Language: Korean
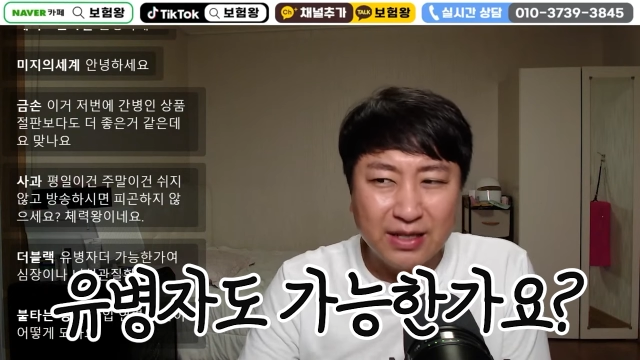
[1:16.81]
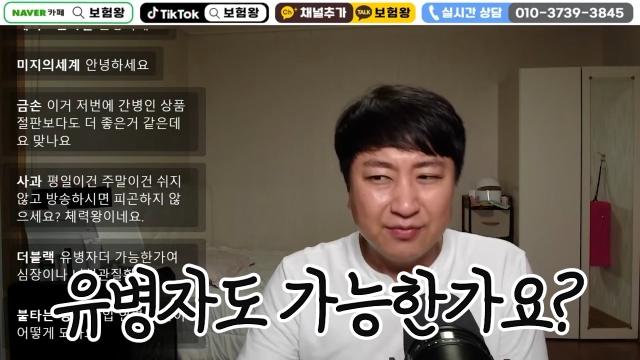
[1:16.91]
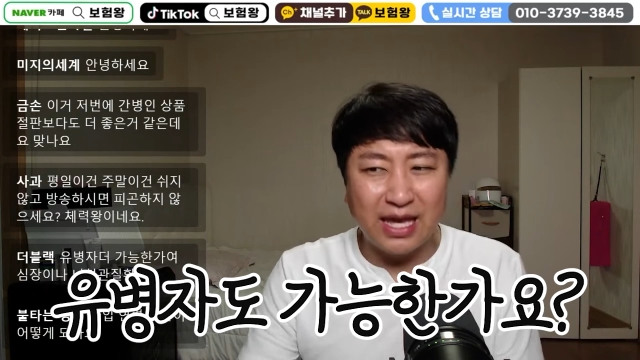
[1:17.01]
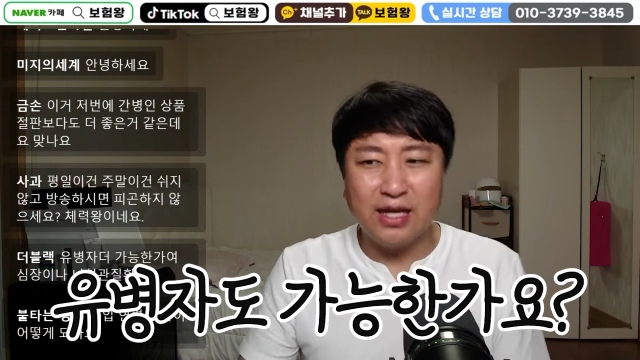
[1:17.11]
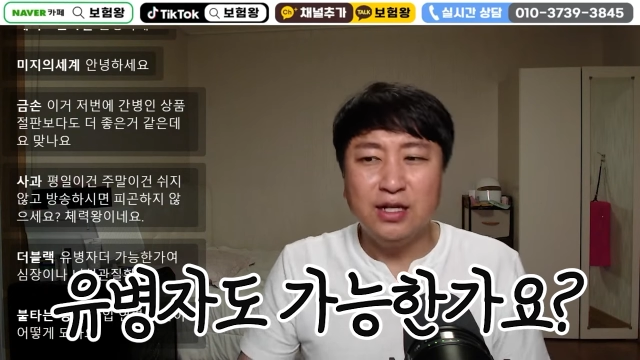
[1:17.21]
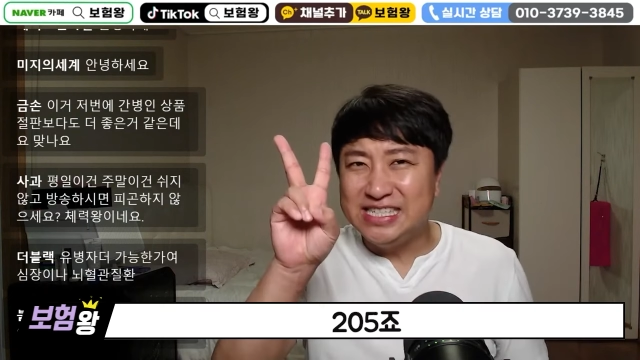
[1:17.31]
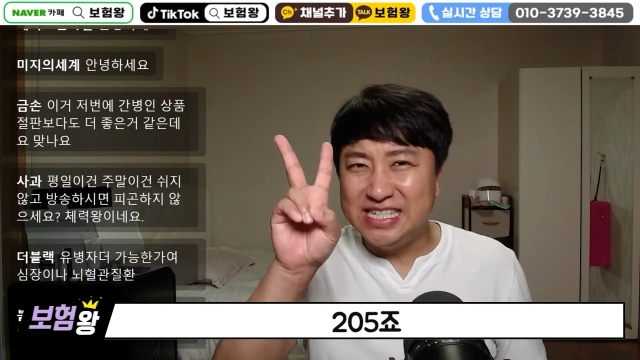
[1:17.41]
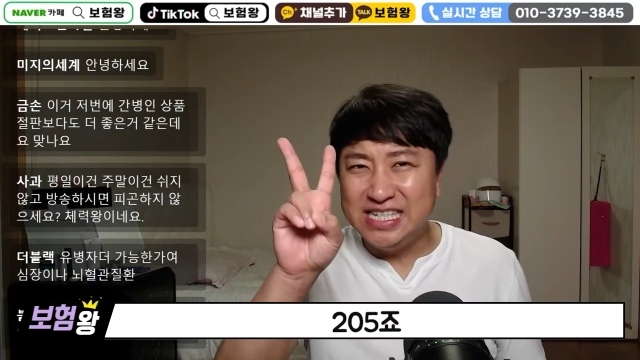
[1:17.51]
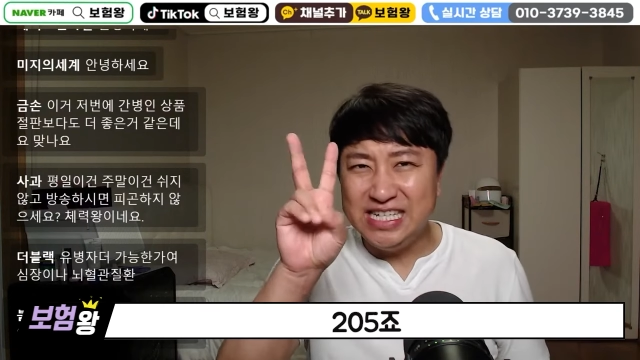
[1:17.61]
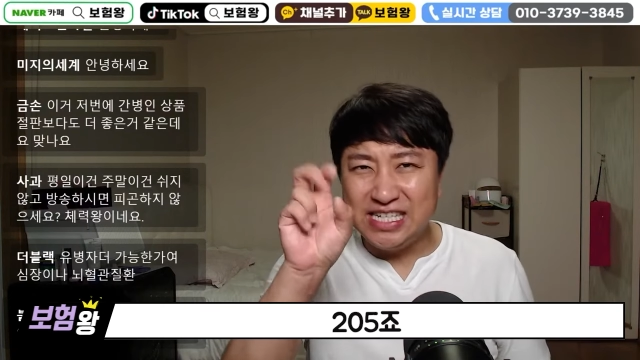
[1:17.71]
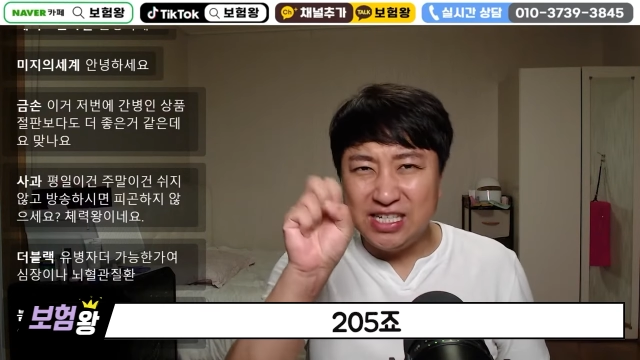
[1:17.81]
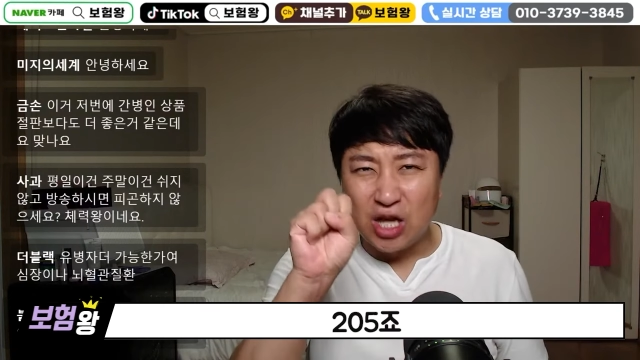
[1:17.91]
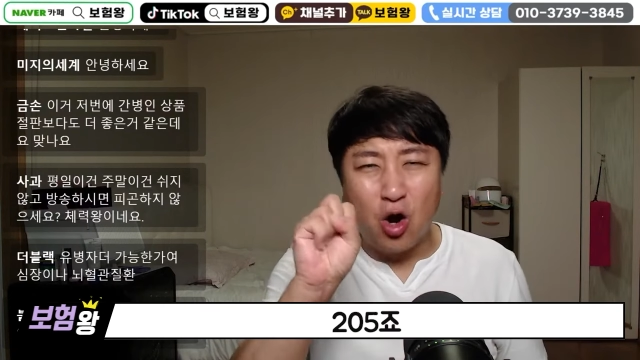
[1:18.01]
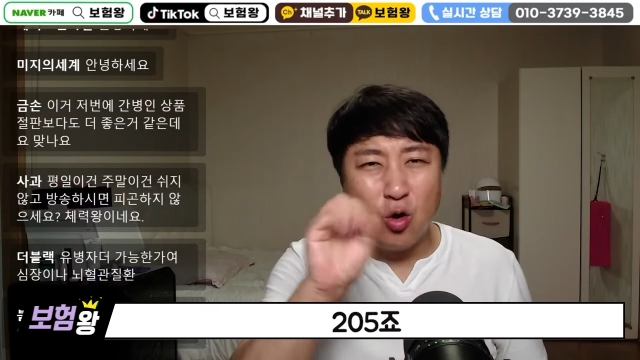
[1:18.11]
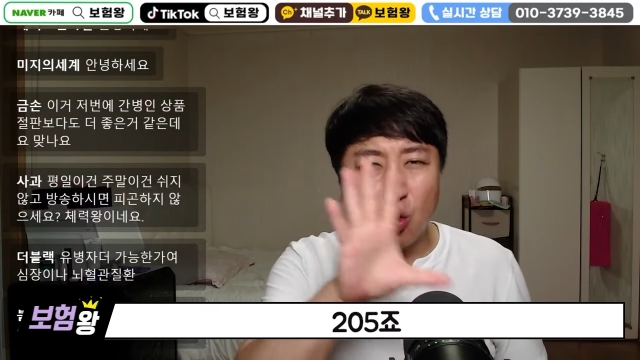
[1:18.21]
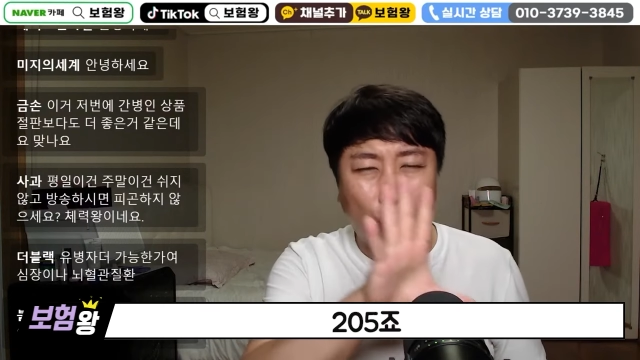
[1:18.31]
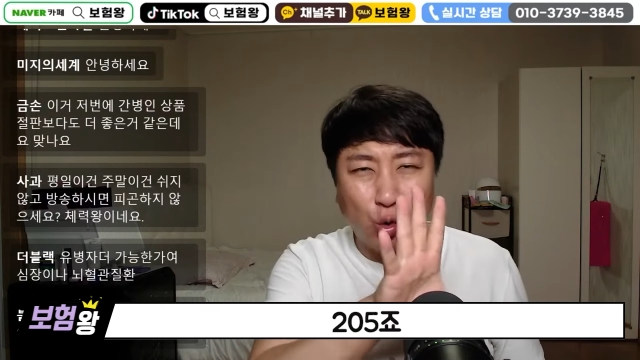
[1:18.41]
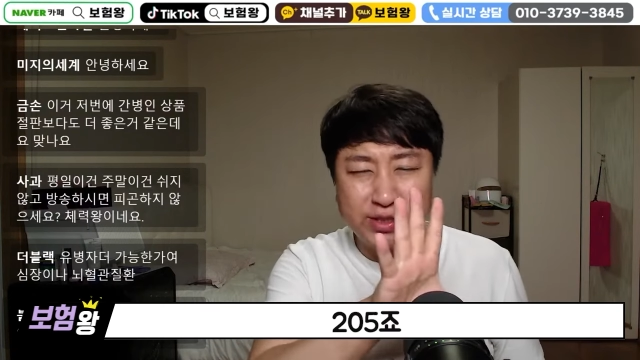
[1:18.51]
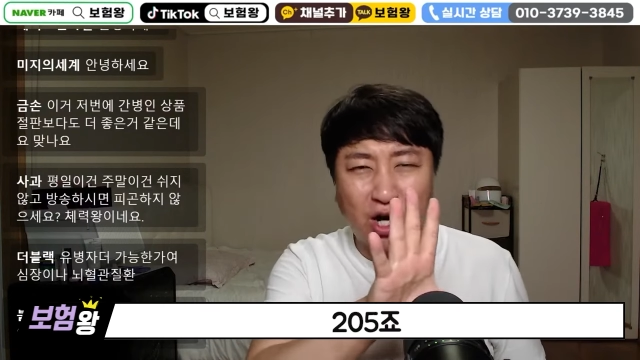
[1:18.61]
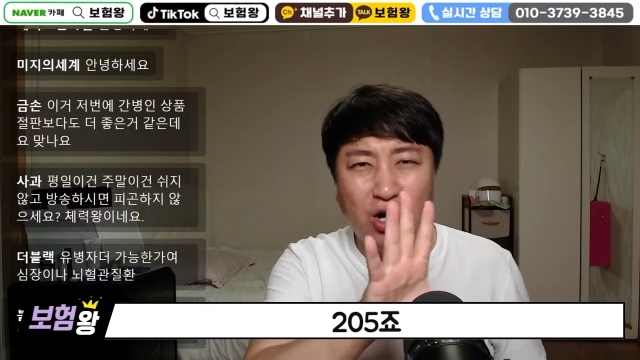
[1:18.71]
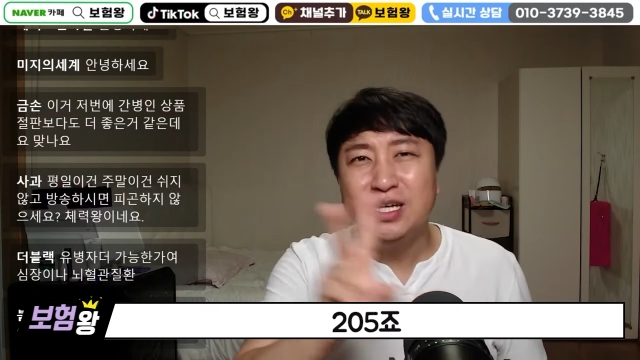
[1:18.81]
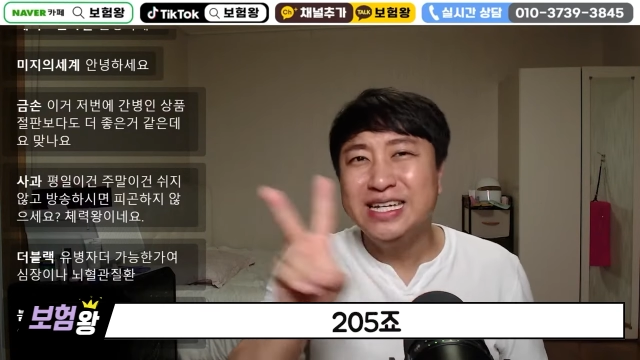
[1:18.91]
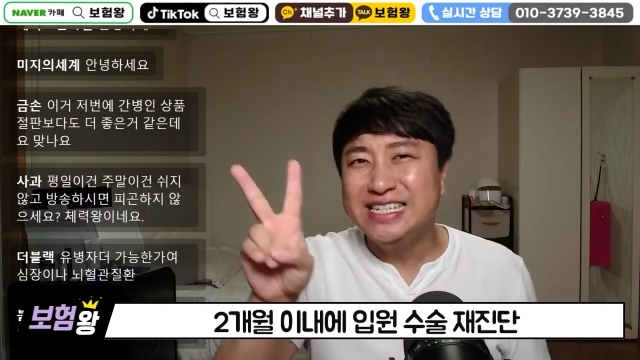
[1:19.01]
네이0 5죠